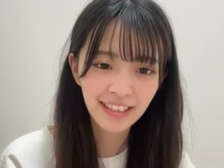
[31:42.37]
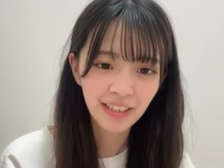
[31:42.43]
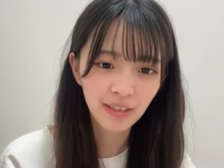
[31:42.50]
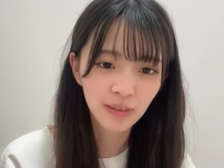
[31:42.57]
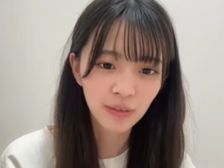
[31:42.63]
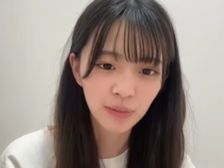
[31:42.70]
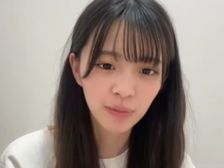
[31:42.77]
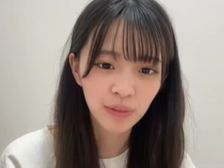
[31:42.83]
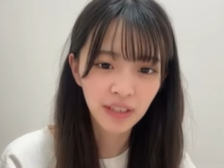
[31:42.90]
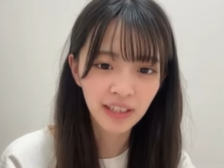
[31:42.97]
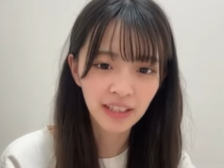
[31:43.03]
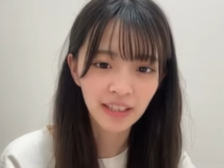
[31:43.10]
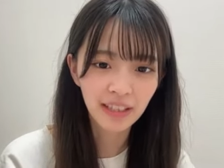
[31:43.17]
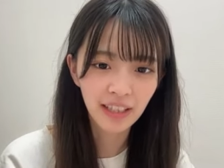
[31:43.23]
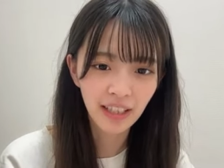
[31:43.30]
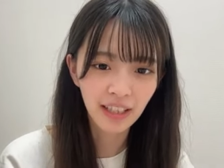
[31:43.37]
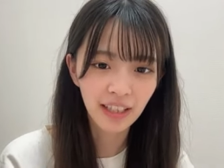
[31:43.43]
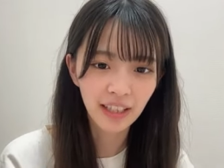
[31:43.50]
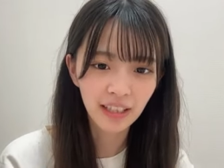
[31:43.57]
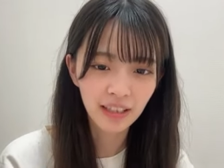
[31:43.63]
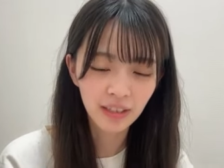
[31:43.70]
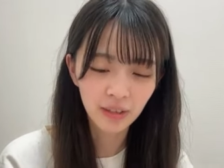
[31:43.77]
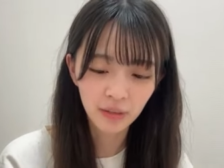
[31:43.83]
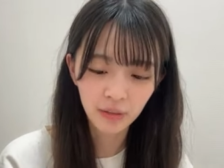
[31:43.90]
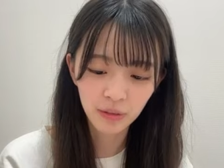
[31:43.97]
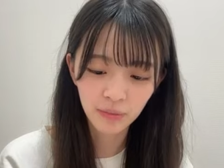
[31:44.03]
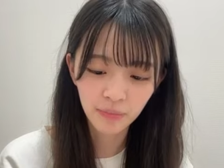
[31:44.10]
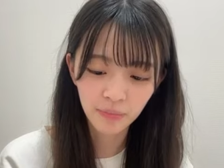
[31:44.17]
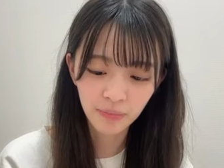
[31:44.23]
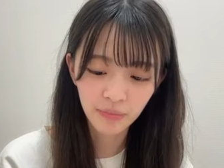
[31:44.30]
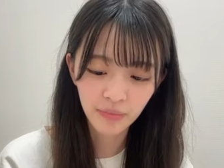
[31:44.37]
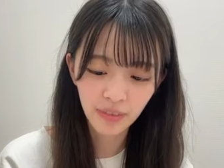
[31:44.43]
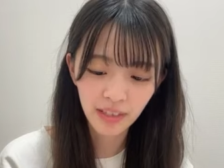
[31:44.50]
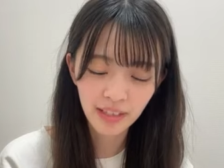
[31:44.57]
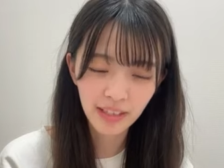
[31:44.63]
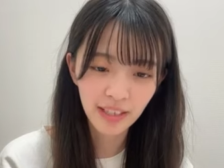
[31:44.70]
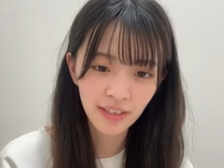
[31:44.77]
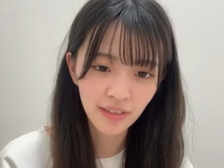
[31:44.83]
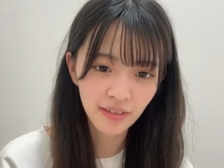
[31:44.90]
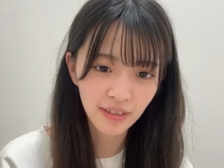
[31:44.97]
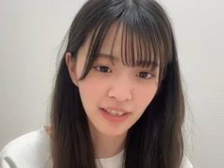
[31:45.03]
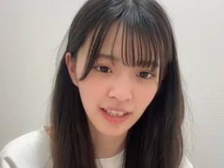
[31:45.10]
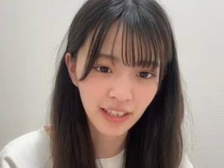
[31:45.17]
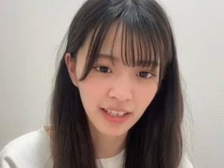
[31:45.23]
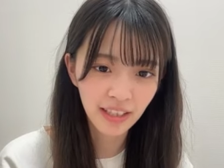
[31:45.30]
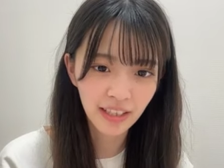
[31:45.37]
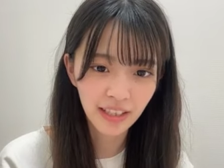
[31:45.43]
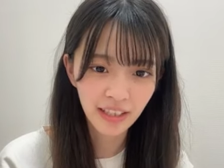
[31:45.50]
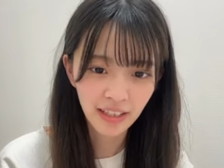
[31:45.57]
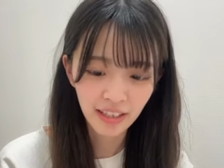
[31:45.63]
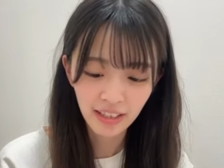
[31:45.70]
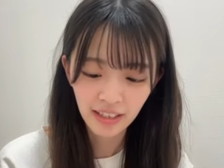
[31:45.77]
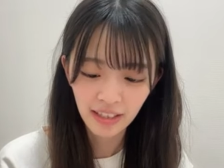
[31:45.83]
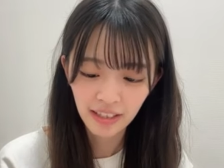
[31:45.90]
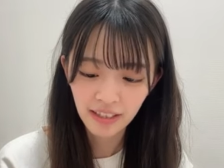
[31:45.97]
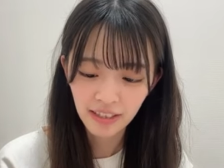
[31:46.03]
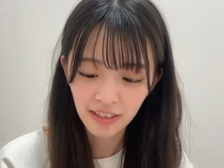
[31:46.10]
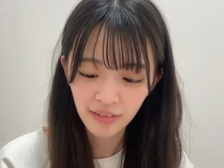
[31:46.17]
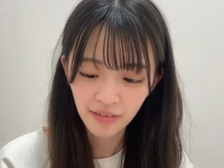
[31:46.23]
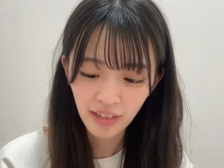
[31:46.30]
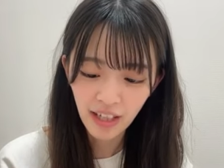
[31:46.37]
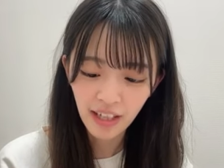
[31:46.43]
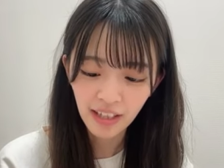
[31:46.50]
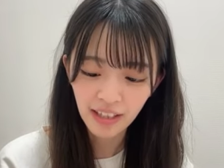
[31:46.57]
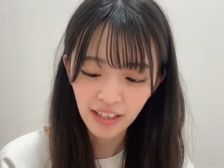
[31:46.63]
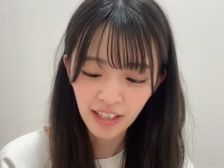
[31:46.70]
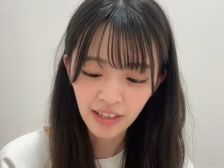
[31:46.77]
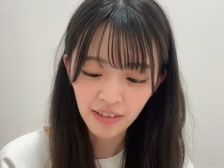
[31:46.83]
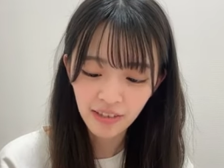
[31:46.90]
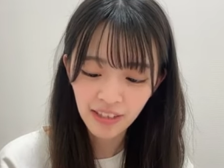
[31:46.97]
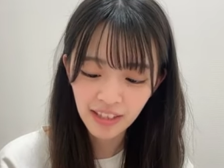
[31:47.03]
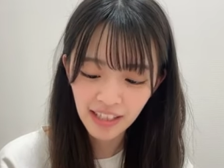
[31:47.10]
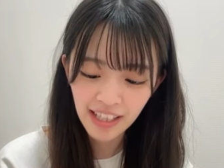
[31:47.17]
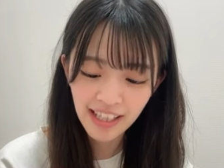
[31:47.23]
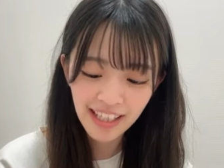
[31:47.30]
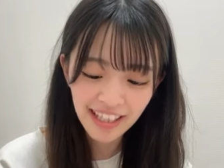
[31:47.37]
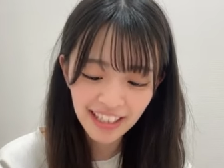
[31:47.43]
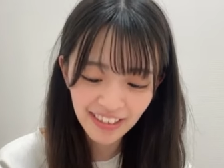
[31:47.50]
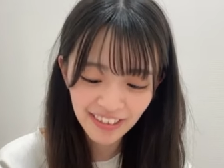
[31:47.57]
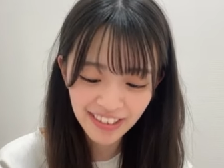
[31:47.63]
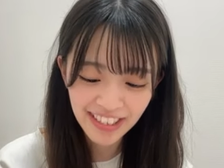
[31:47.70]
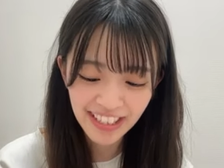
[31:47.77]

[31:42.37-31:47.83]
でラジオもやっててそう最終回は弥生に